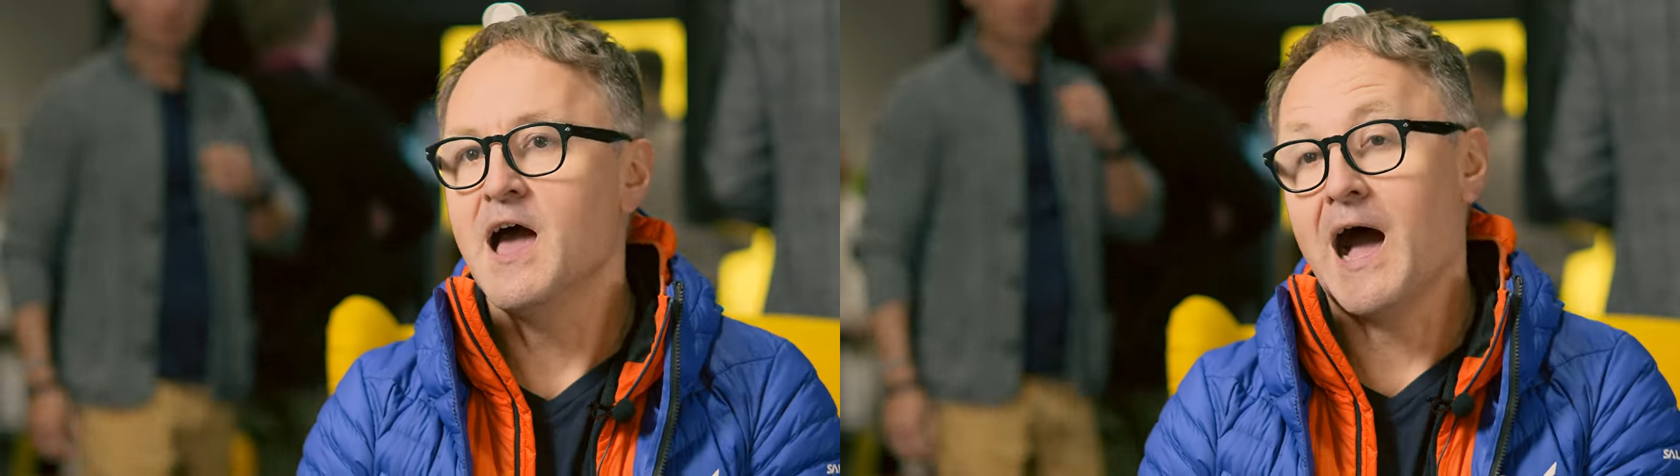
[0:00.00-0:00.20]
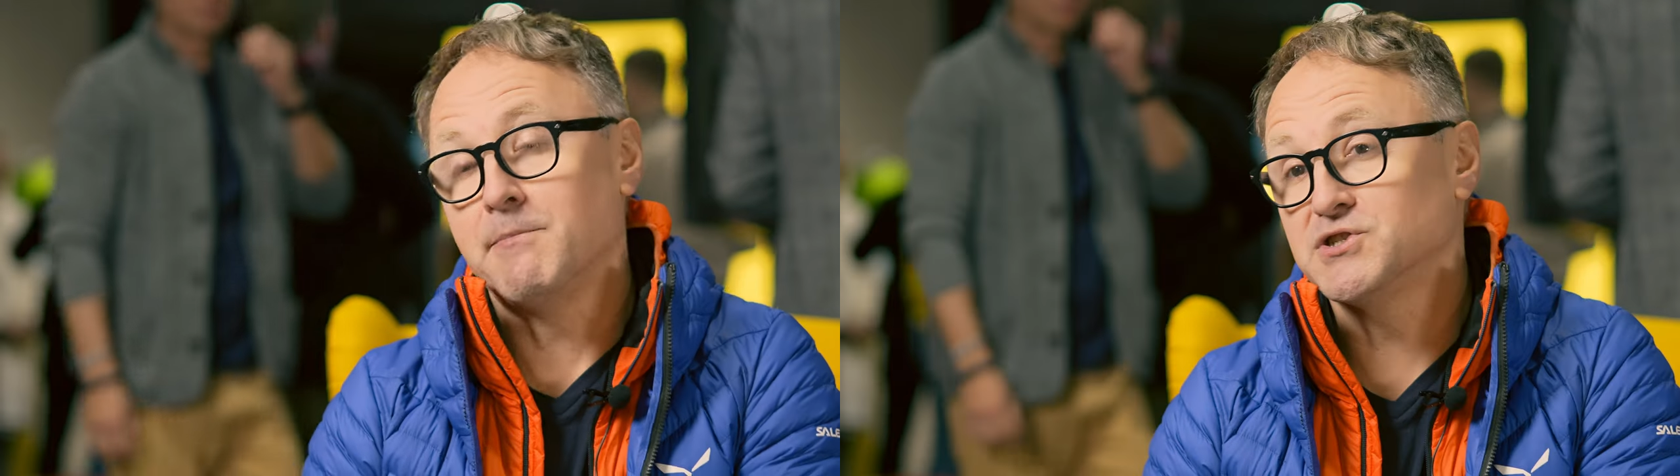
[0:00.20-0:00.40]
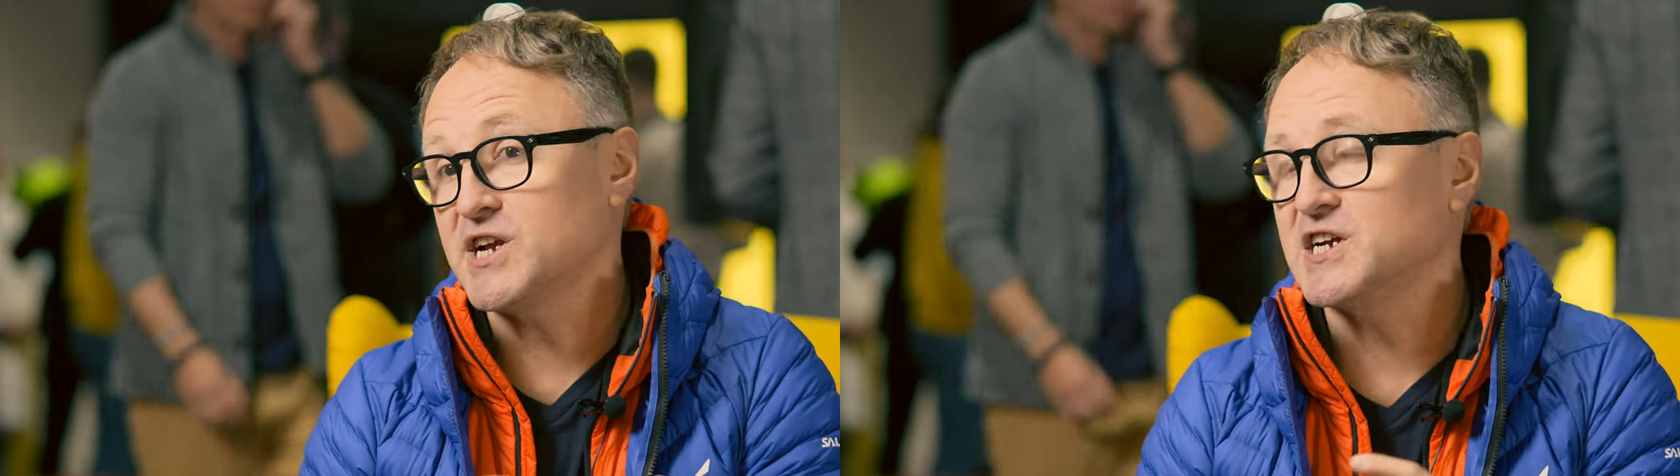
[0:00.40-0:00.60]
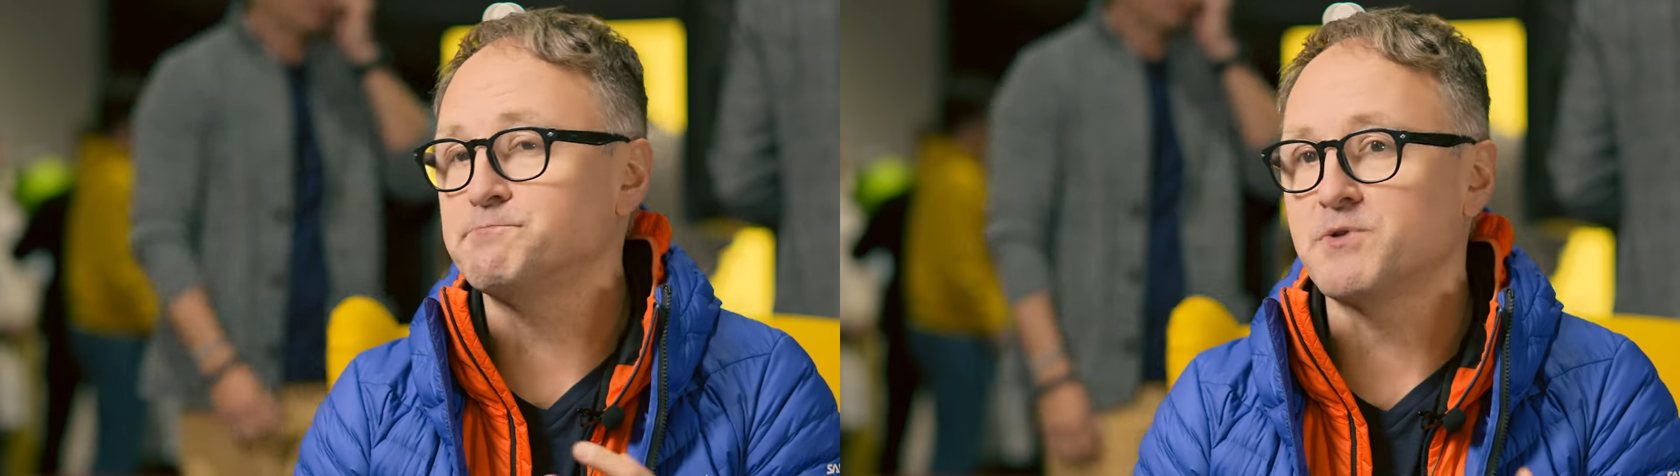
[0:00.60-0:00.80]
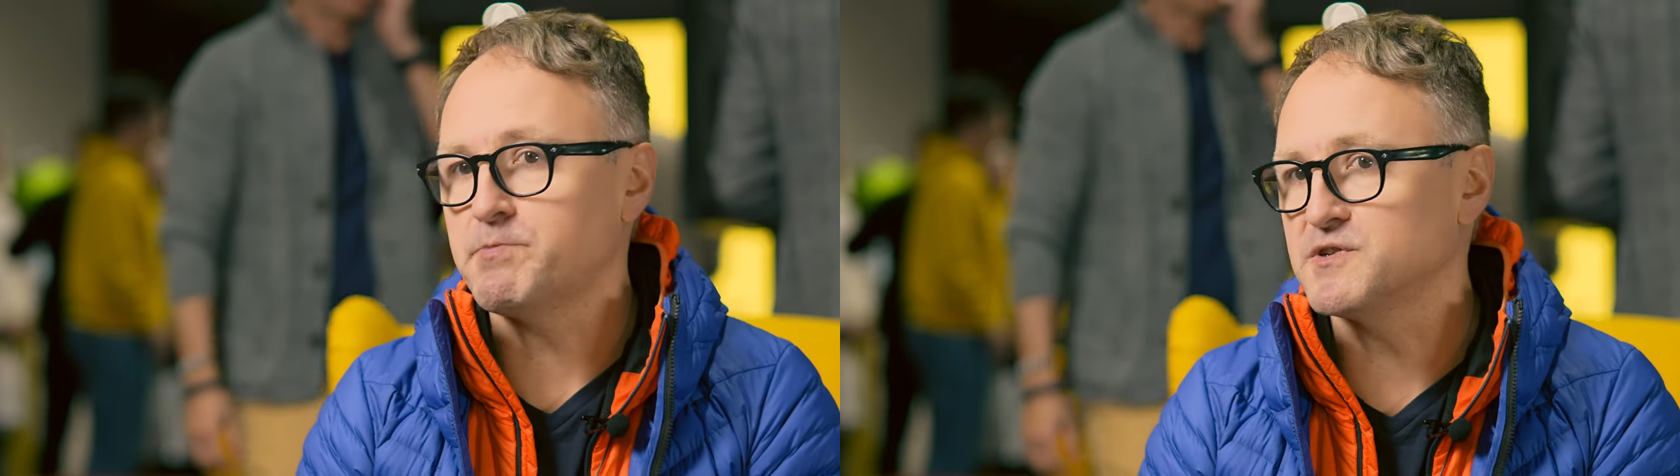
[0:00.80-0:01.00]
a może jakaś
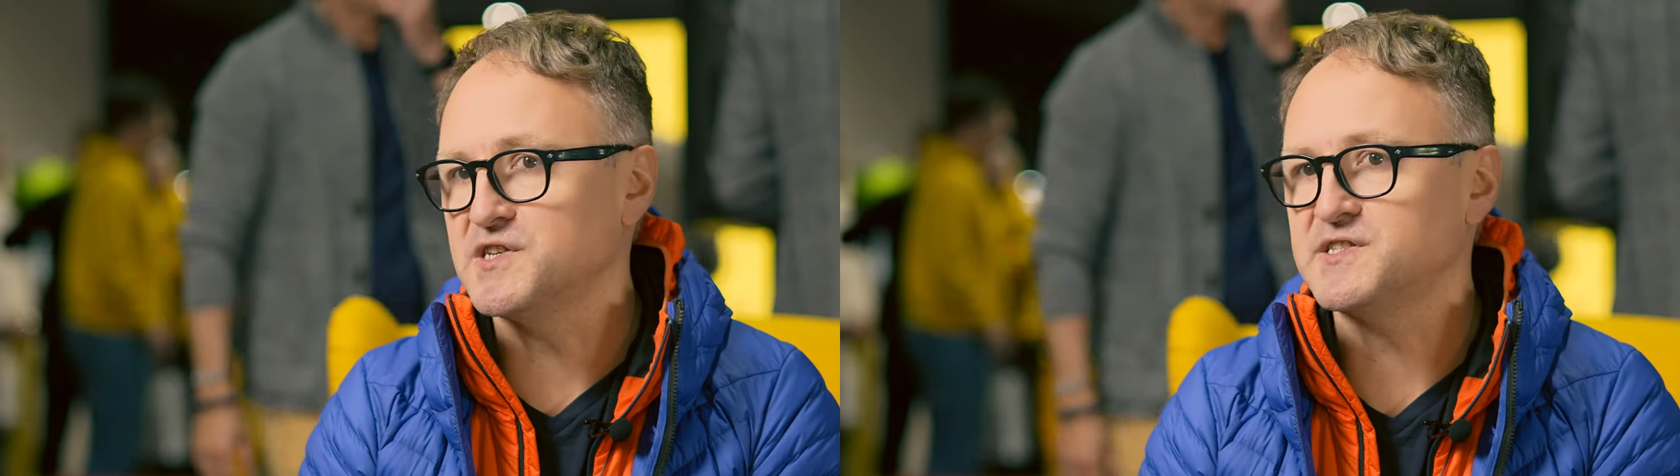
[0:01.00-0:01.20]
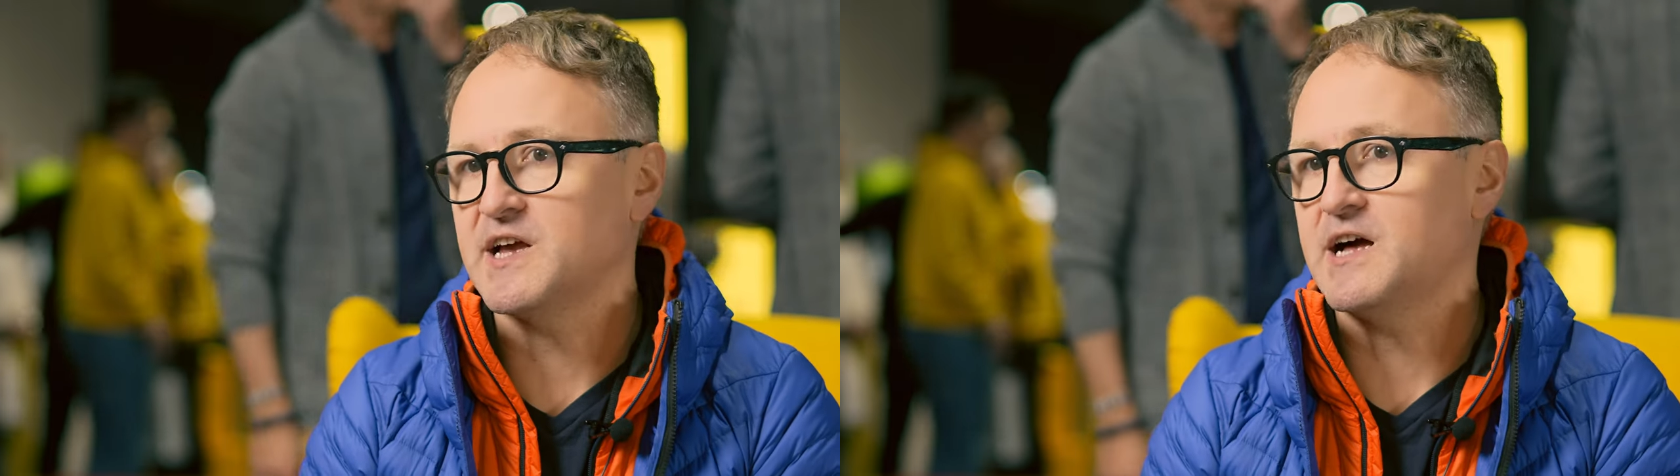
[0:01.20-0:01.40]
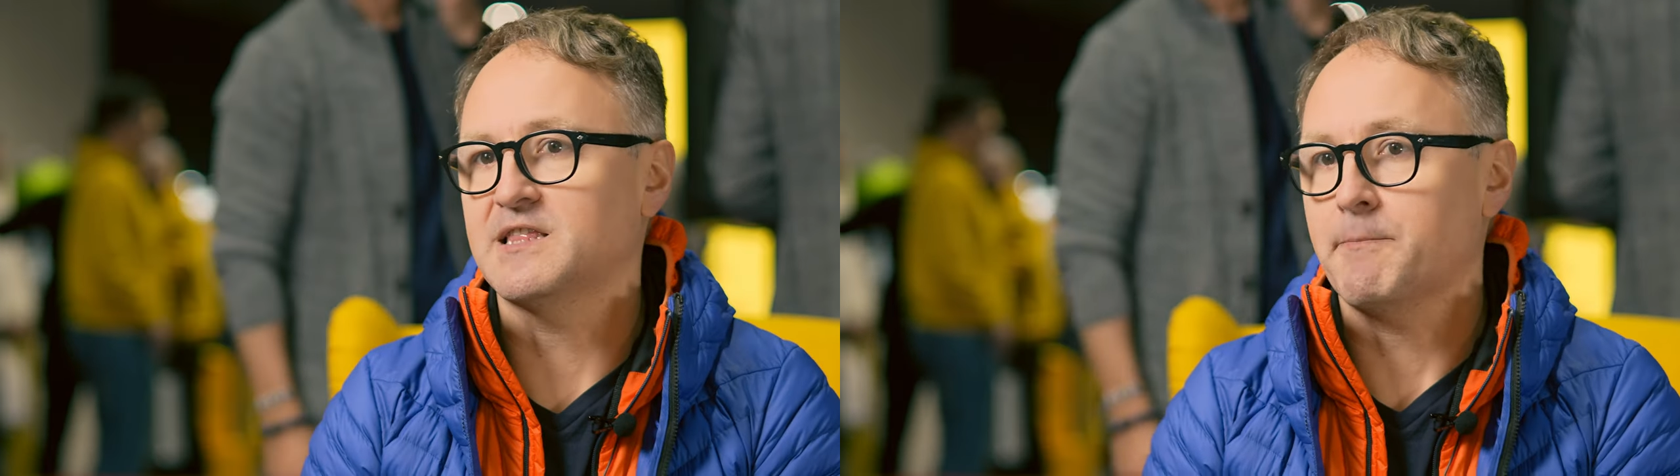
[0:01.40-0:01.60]
propozycja